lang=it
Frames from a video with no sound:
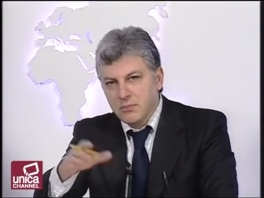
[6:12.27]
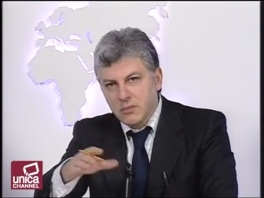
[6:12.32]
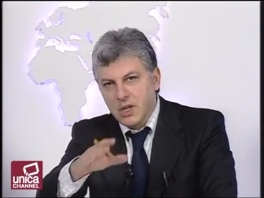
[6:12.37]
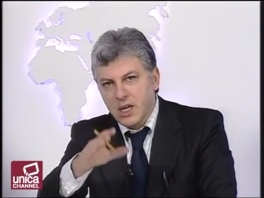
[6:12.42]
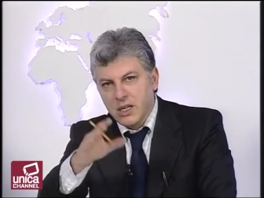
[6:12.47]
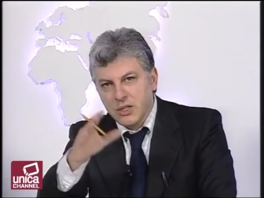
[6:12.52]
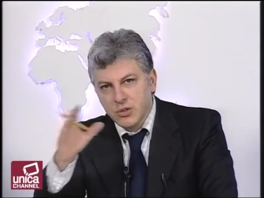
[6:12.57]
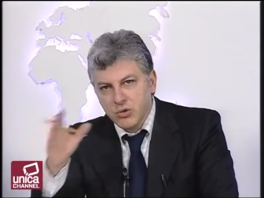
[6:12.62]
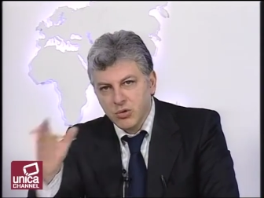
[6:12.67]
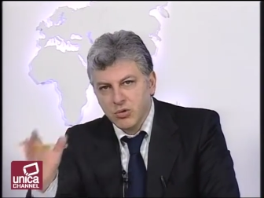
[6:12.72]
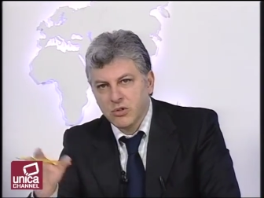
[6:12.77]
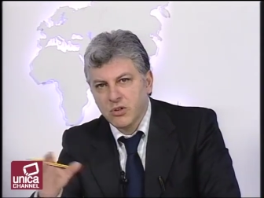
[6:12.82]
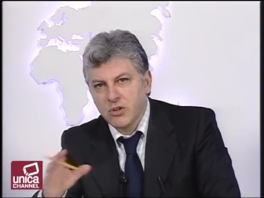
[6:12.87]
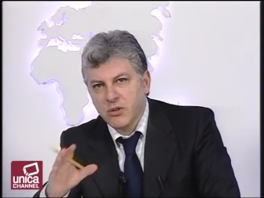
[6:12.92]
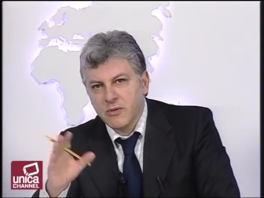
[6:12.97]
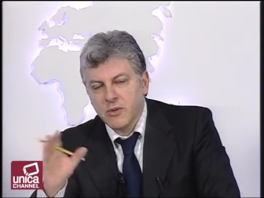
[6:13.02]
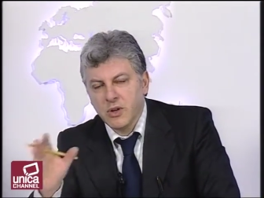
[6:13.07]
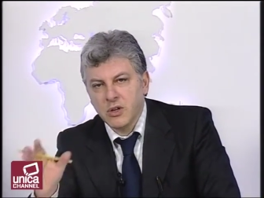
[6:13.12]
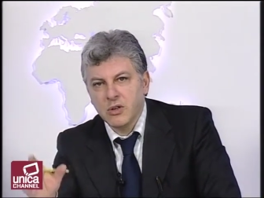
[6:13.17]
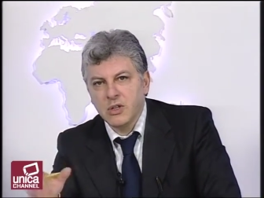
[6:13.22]

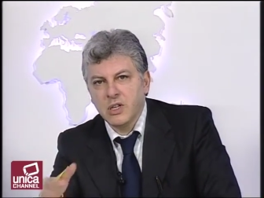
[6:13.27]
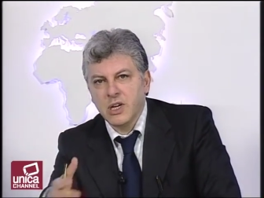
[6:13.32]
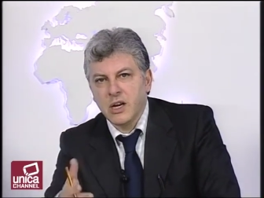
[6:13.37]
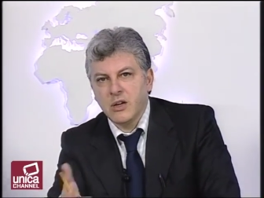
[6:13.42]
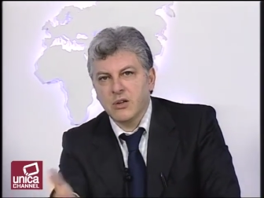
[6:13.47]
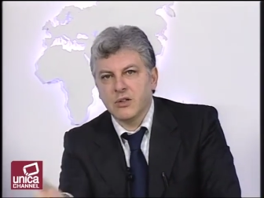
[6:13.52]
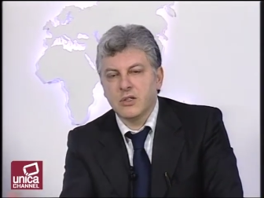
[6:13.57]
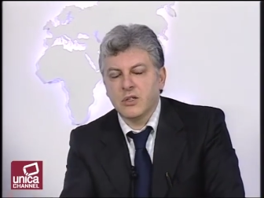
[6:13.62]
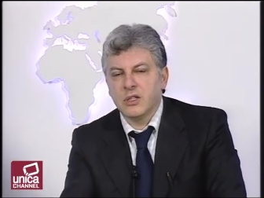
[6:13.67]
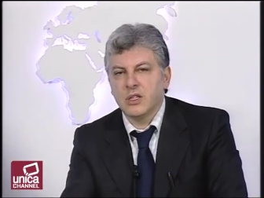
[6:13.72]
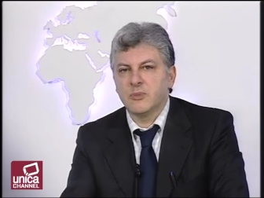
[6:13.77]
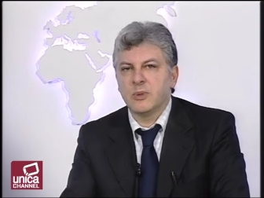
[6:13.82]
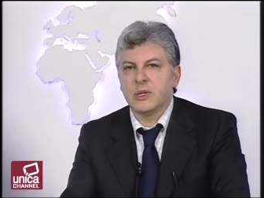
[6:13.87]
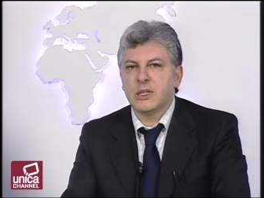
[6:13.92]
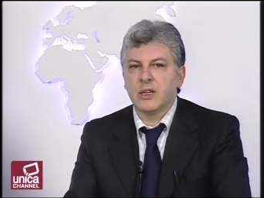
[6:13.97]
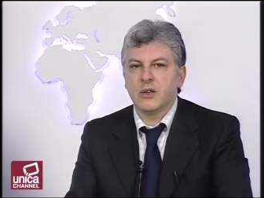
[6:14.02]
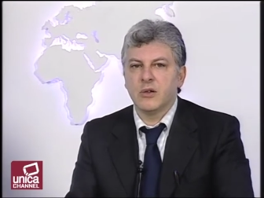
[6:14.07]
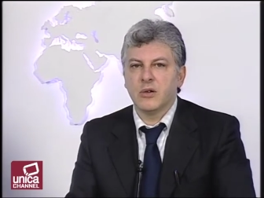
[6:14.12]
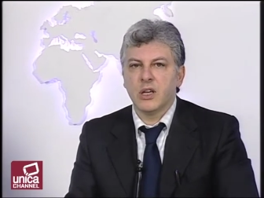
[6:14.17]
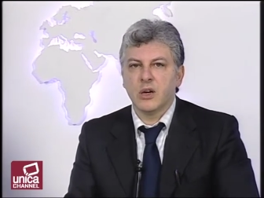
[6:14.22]
anzitutto voglio dire ai nostri
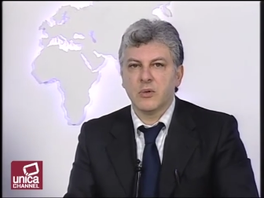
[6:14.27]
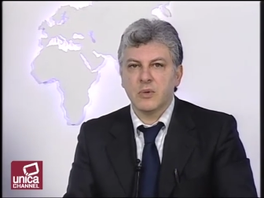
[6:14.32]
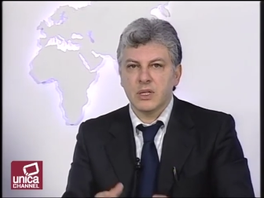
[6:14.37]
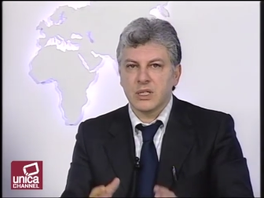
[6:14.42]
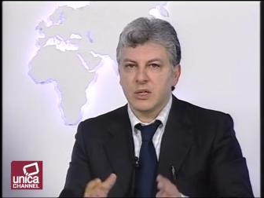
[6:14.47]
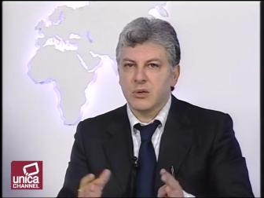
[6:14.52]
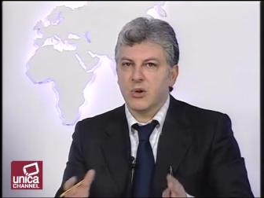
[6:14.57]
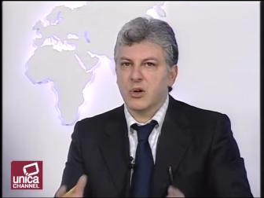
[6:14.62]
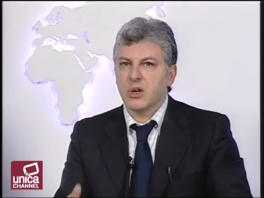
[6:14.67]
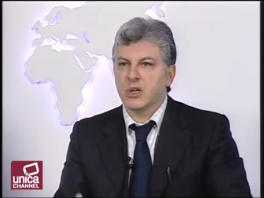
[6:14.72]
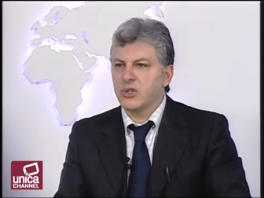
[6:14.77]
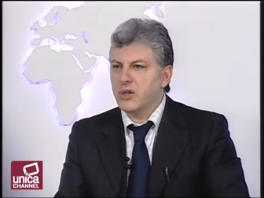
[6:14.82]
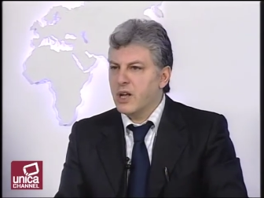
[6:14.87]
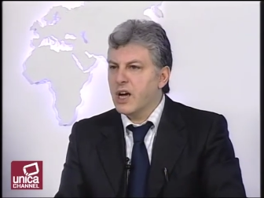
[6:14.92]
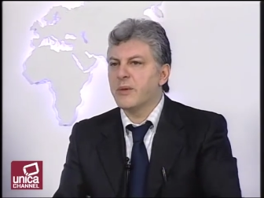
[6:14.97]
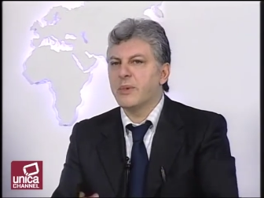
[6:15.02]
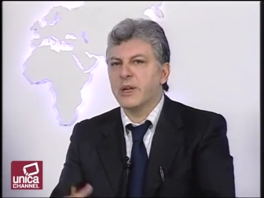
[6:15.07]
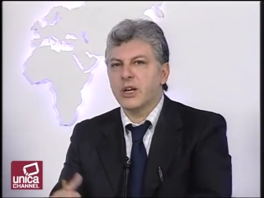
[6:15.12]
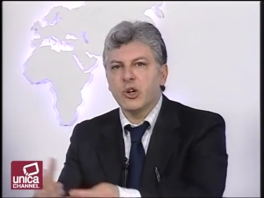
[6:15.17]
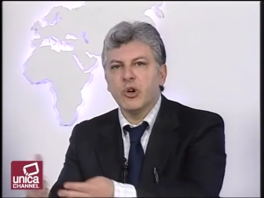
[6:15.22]
spettatori che questa è un'occasione
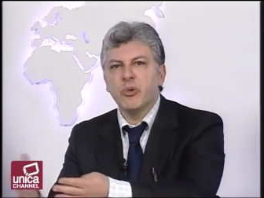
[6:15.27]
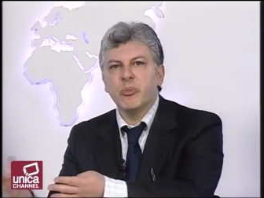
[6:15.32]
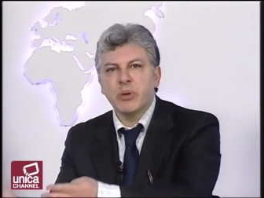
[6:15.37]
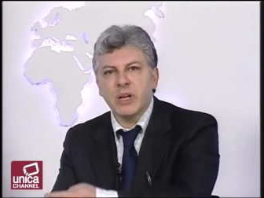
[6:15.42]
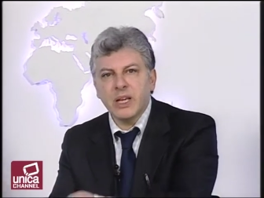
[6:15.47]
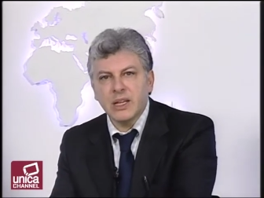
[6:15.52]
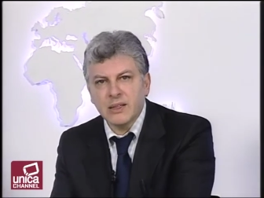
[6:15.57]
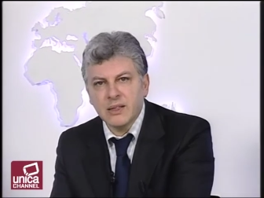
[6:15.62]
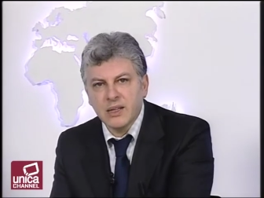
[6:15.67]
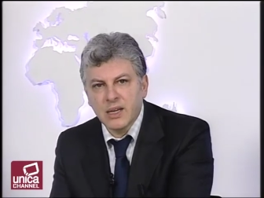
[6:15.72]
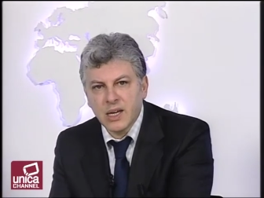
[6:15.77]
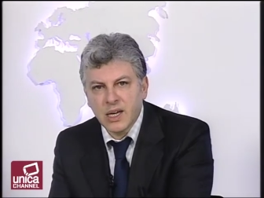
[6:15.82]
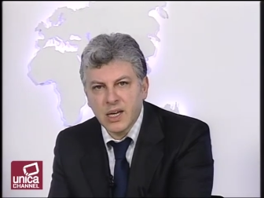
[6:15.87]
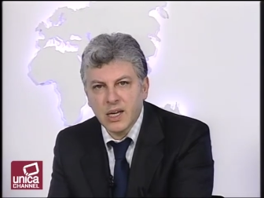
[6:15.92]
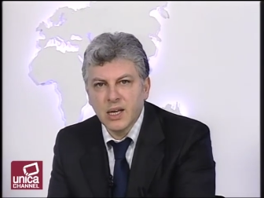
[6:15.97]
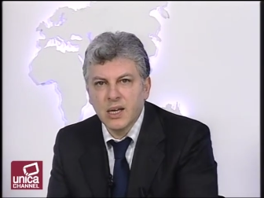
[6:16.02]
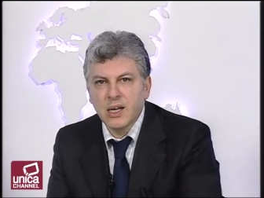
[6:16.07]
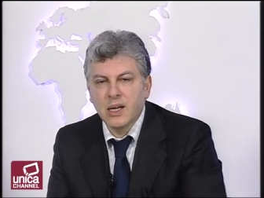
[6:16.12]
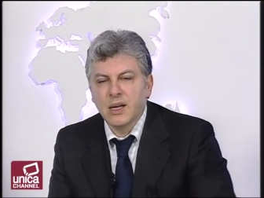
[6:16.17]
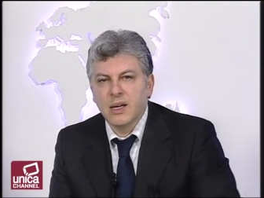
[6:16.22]
anche per
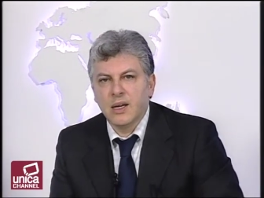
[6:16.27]
comprendere